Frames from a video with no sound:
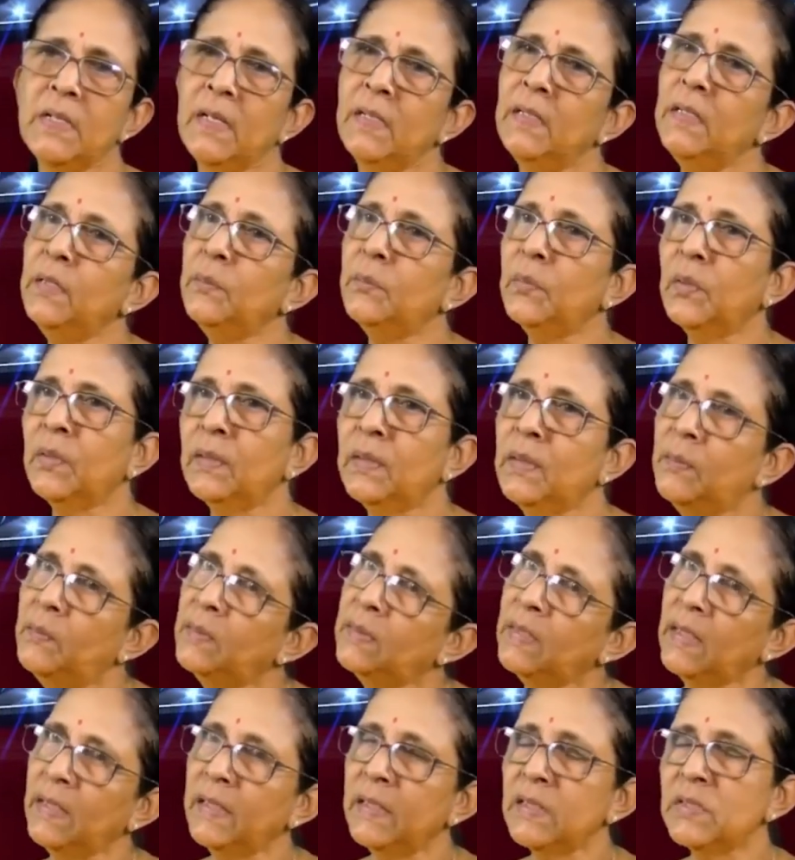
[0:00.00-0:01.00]
ట్రైనింగ్
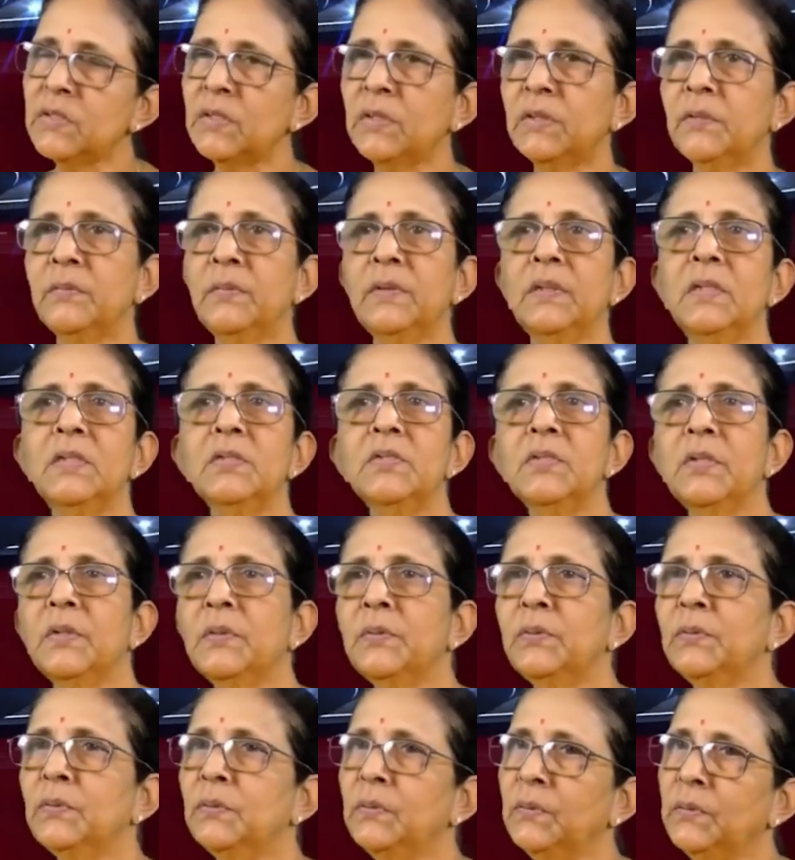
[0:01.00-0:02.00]
ప్రోగ్రాంలు కండక్ట్ చేయడం అనేది
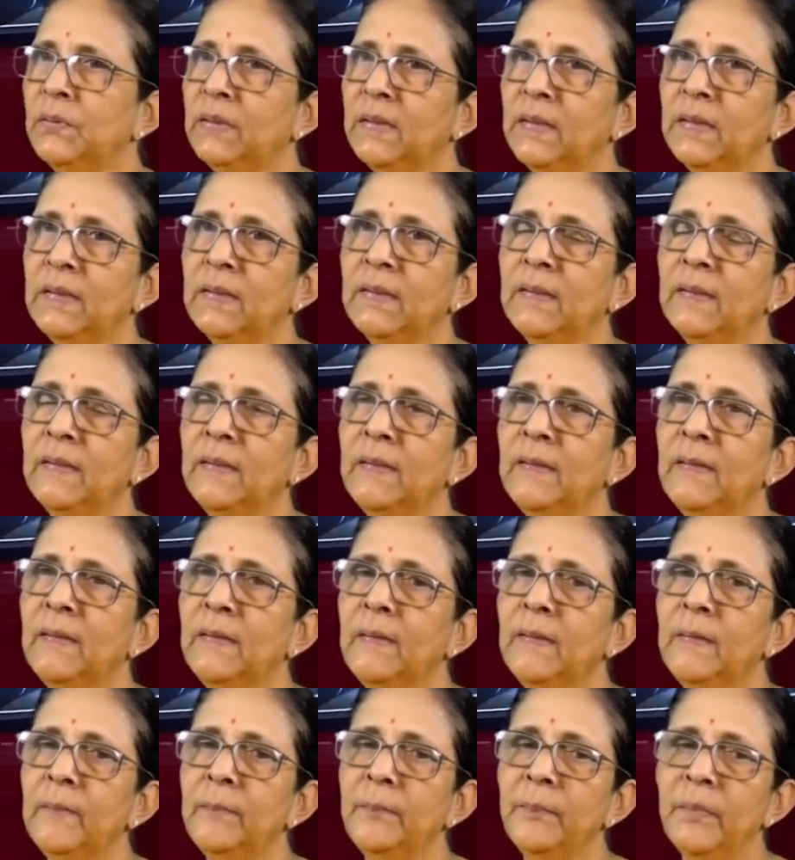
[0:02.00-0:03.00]
జరుగుతుంది
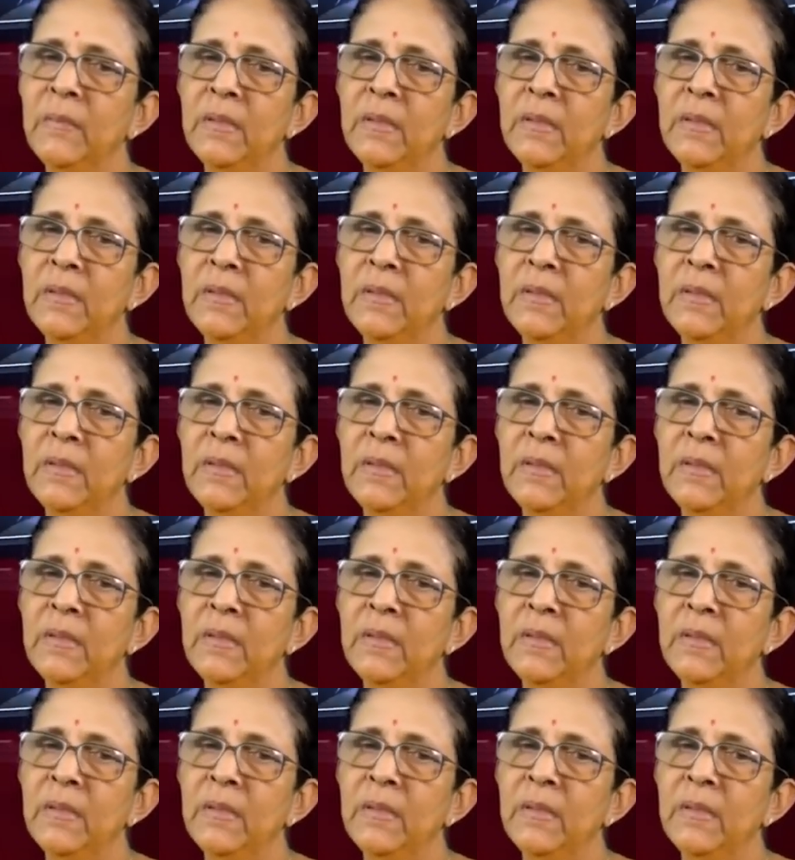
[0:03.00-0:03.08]
ఓకే